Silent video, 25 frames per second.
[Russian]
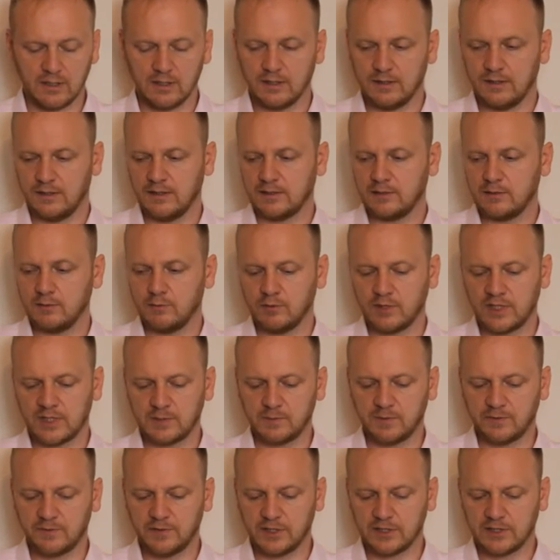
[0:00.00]
Если у нас
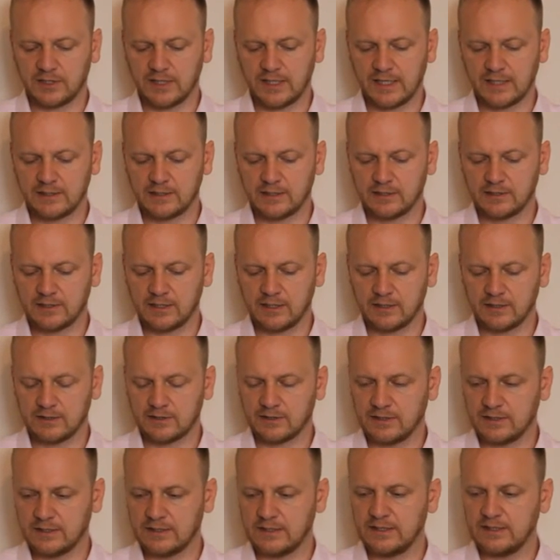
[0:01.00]
повреждается
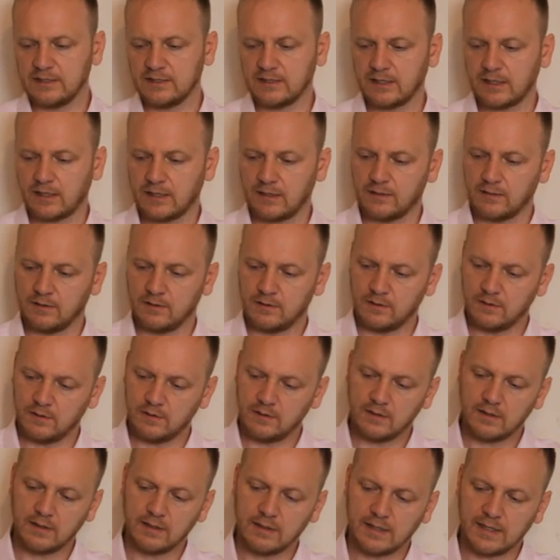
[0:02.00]
целостность диска,
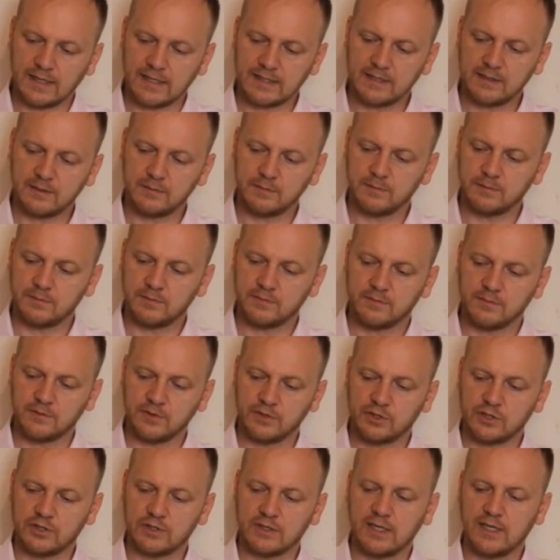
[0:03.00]
рядом
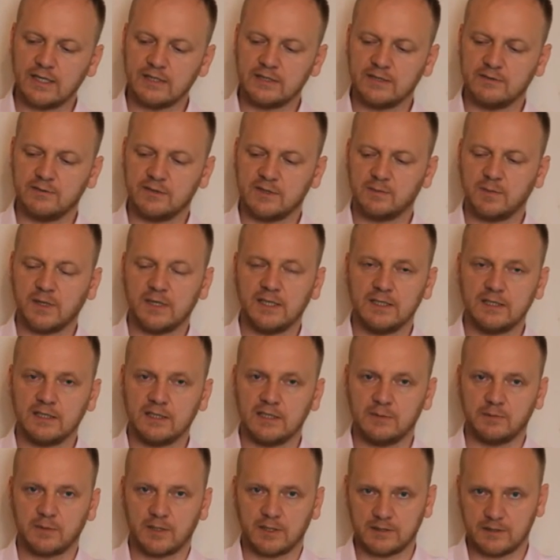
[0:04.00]
начинается
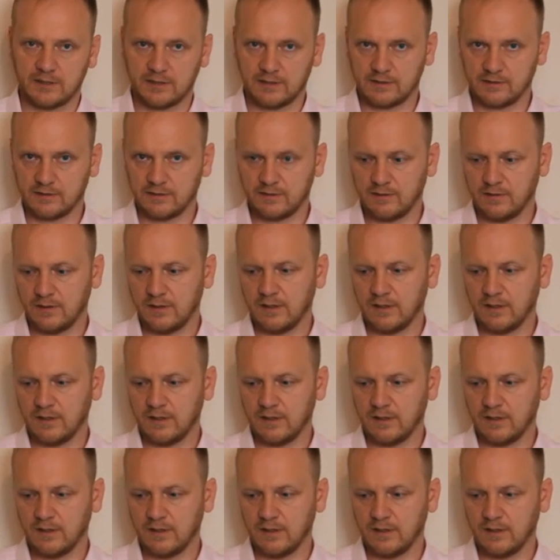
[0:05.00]
воспалительный процесс.